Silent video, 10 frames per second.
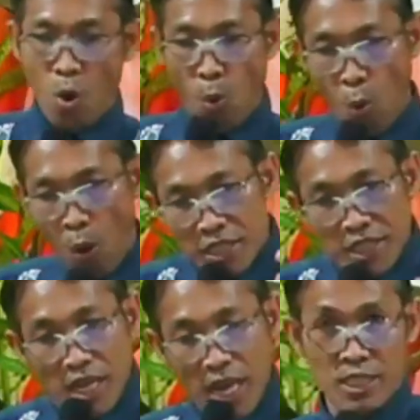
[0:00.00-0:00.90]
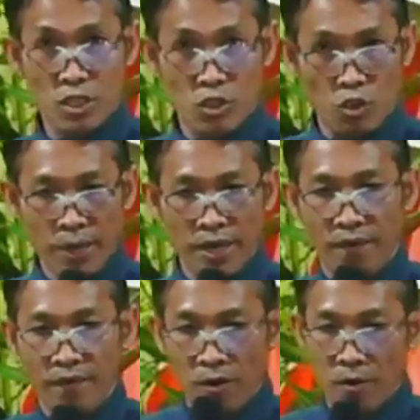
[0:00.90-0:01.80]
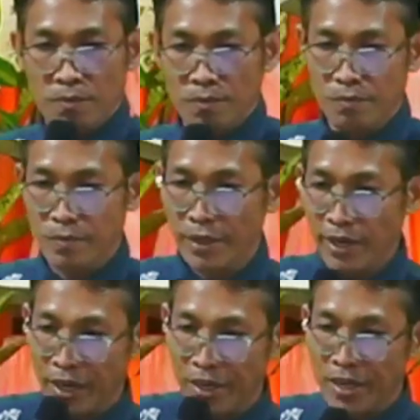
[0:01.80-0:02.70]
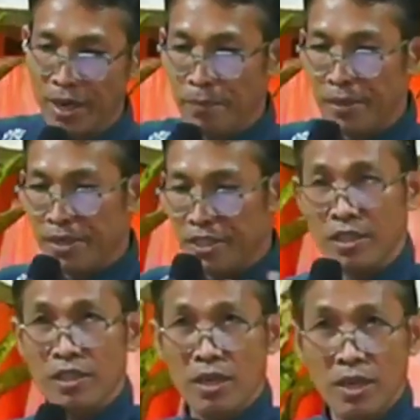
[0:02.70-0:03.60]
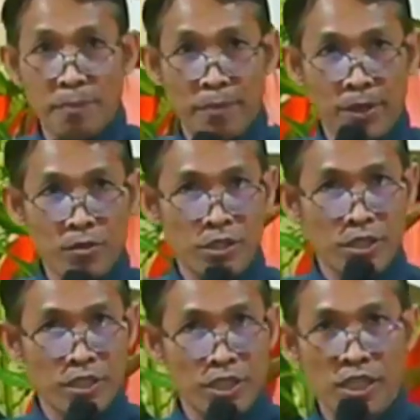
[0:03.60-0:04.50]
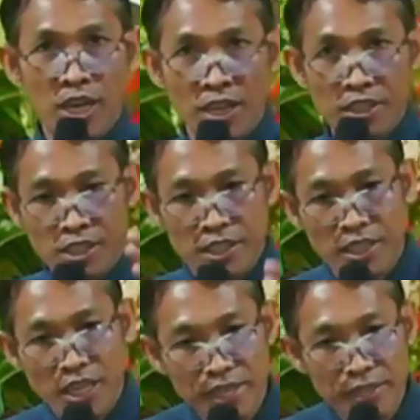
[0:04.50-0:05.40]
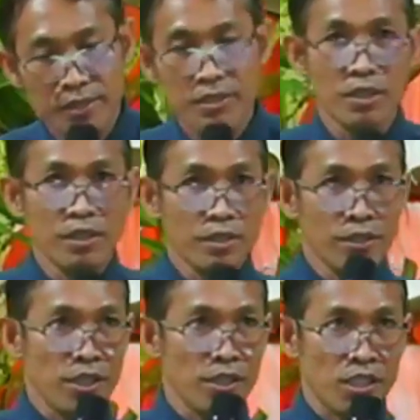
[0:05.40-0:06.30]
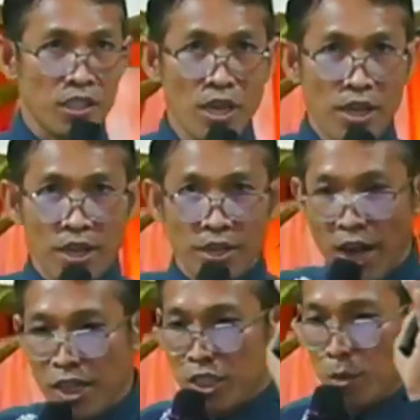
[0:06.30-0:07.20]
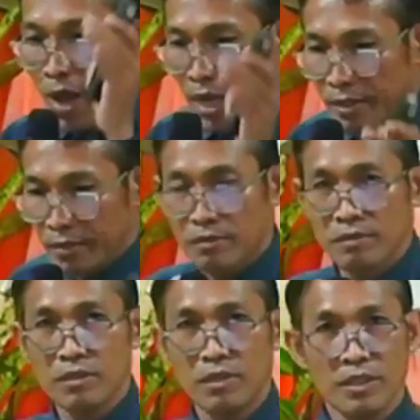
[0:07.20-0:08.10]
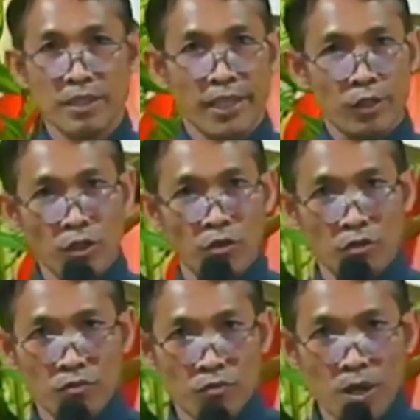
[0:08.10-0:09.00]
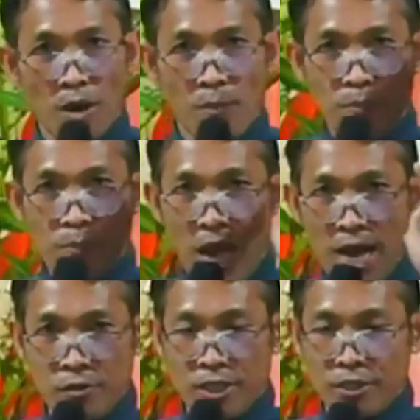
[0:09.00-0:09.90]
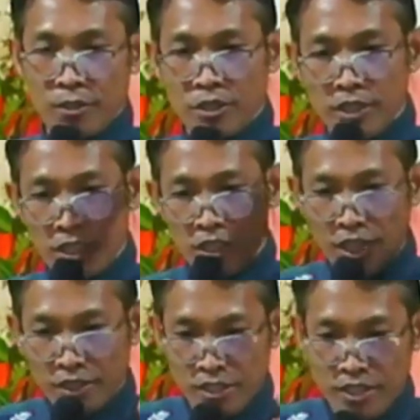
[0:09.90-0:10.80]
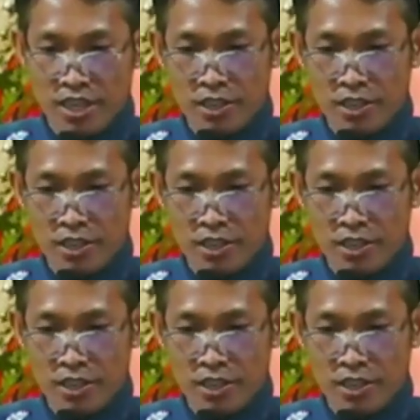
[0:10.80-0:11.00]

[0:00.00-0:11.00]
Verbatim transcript: wants us to be involved in the ministry because this is God's design. This is God's plan. Ito yung plano ng Diyos, strategy ng